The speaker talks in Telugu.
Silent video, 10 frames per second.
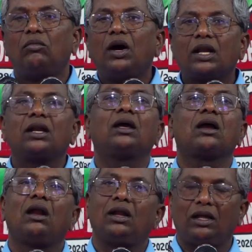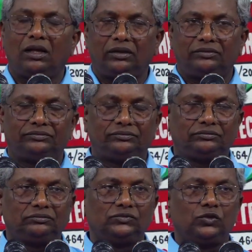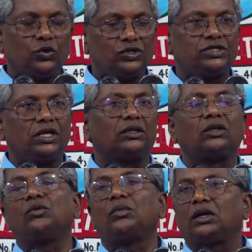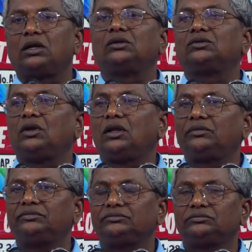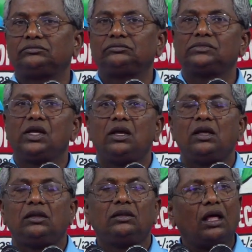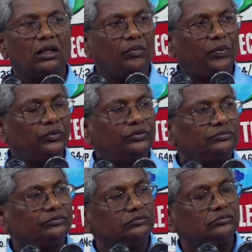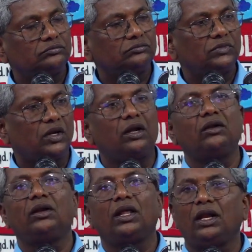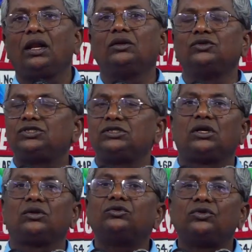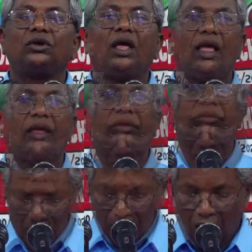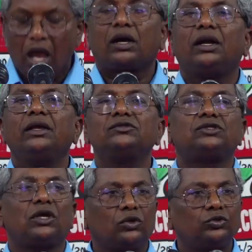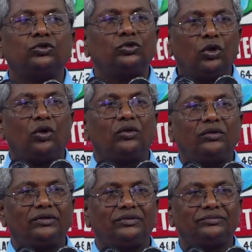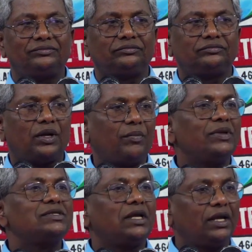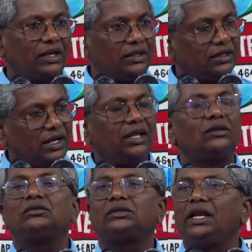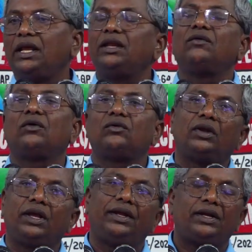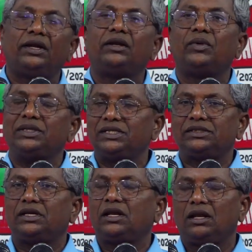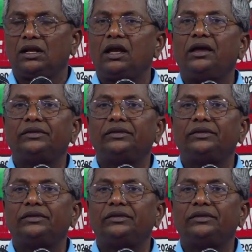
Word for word: మారణకాండ గురించి అందరూ మాట్లాడుతున్నారు దాదాపు రెండు నెలల నుంచి జరుగుతున్న అక్కడేం జరుగుతుందో ప్రపంచానికి తెలియదు తెలియనివ్వకుండా ఇంటర్నెట్ బంద్ చేశారు కనుక